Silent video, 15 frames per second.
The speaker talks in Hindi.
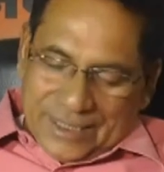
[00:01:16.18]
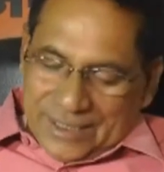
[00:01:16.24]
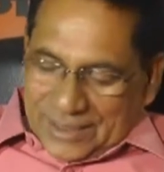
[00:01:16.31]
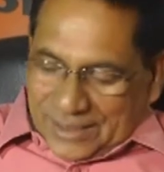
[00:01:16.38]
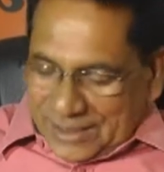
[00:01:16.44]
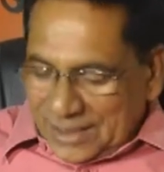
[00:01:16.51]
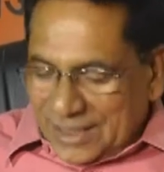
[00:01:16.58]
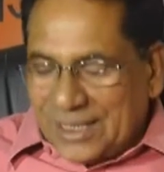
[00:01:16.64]

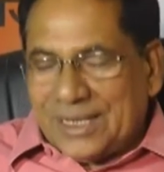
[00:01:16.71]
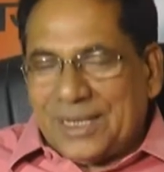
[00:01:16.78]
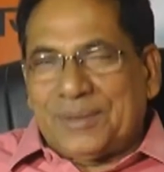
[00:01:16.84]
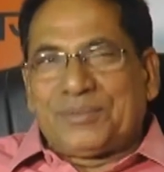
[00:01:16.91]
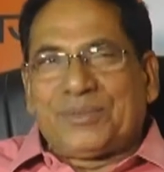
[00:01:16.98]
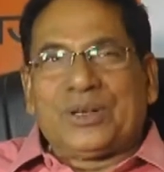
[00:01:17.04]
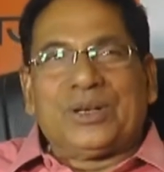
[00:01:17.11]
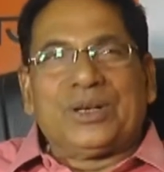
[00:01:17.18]
नहीं
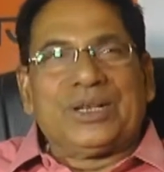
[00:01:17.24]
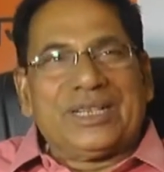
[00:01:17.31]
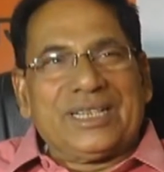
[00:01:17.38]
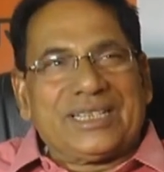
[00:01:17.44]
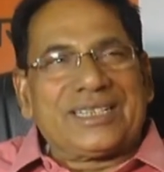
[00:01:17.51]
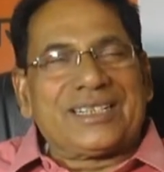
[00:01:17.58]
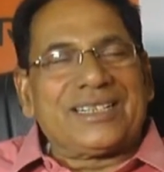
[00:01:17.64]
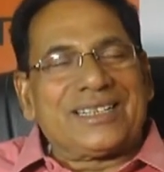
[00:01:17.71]
अब तो
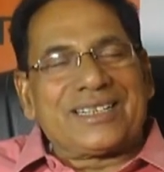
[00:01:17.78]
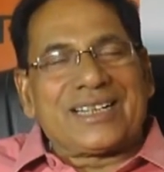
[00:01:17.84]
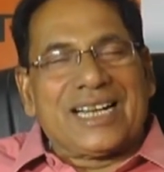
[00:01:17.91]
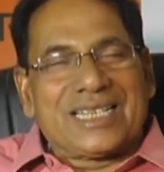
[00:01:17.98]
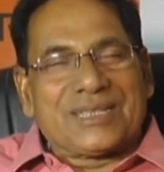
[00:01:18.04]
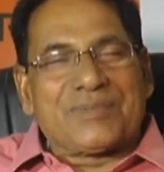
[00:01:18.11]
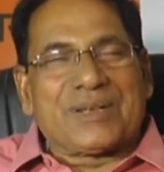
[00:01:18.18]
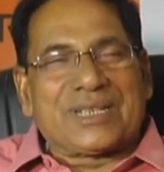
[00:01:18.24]

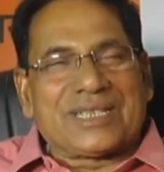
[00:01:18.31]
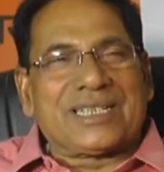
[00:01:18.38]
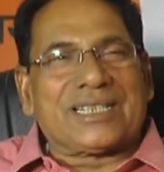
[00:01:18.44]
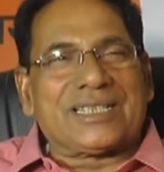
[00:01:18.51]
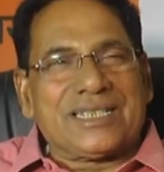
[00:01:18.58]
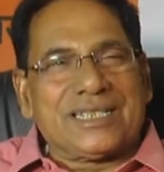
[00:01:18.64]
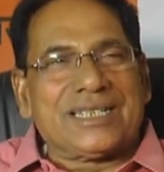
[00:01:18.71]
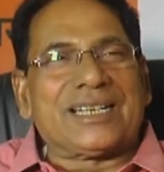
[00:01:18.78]
ट्रांसफर्स का
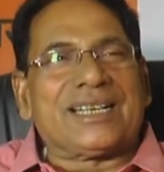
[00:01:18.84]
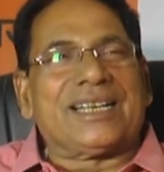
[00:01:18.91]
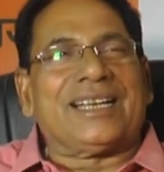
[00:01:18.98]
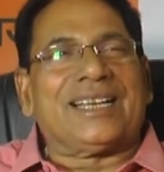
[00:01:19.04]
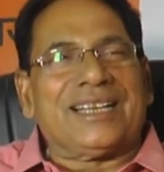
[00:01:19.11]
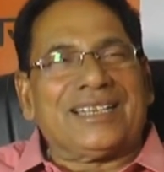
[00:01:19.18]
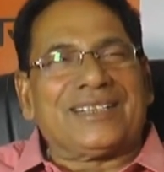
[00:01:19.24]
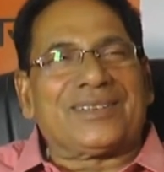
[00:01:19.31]
सीज़न है
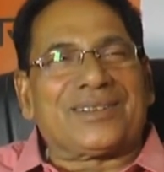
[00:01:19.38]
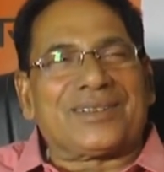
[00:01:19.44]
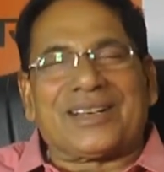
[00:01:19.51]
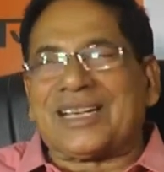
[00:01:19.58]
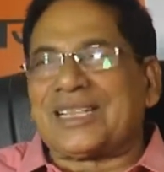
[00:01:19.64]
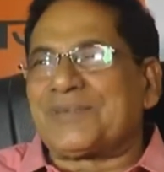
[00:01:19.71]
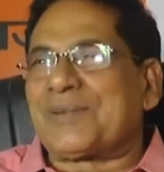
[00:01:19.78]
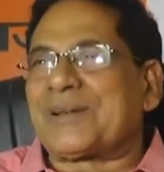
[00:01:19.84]
तो
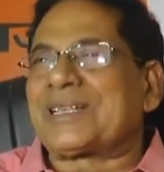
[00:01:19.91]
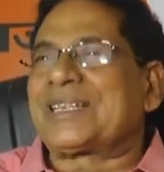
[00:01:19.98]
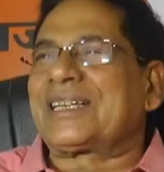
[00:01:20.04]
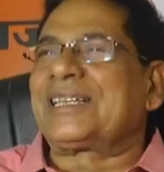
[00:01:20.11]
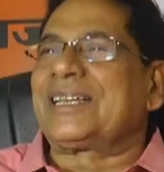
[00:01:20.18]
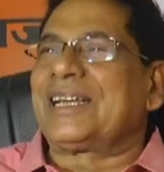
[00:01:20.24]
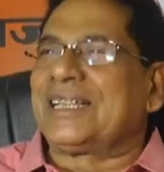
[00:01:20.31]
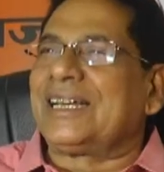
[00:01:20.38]
ट्रांसफर्स
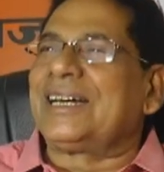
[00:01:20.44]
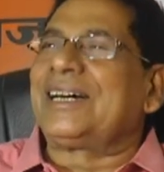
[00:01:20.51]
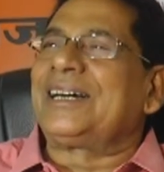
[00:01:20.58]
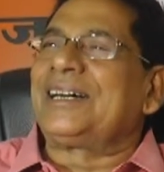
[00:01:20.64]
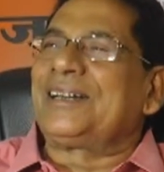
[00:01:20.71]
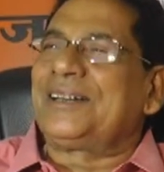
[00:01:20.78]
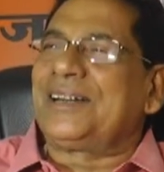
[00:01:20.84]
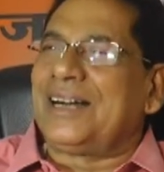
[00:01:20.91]
से ज़्यादा
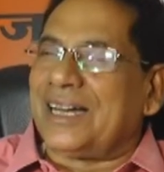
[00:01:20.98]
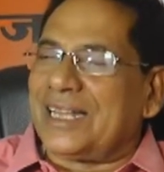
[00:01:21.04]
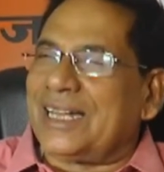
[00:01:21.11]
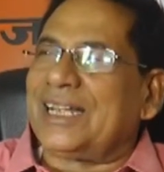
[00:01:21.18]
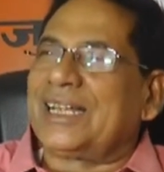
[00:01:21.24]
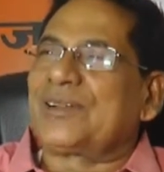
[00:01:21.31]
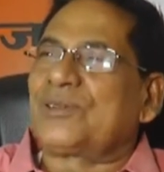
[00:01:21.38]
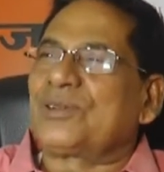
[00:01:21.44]
आ
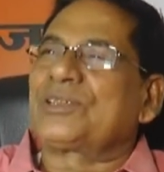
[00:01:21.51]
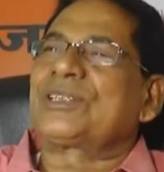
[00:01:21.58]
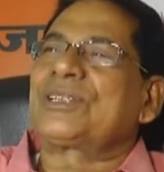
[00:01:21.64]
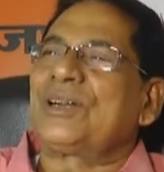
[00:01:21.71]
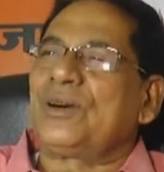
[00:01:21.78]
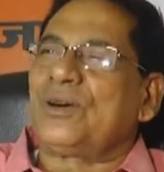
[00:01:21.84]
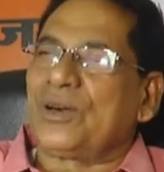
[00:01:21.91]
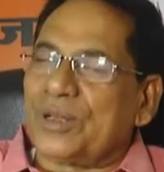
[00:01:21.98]
रहे हैं कुछ
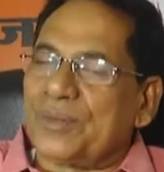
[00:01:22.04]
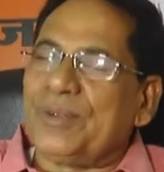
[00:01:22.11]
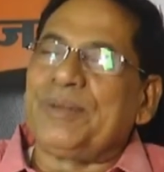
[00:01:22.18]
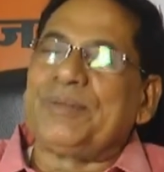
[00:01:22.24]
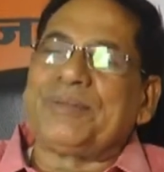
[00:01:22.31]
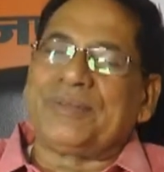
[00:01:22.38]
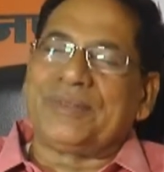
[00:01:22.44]
और भी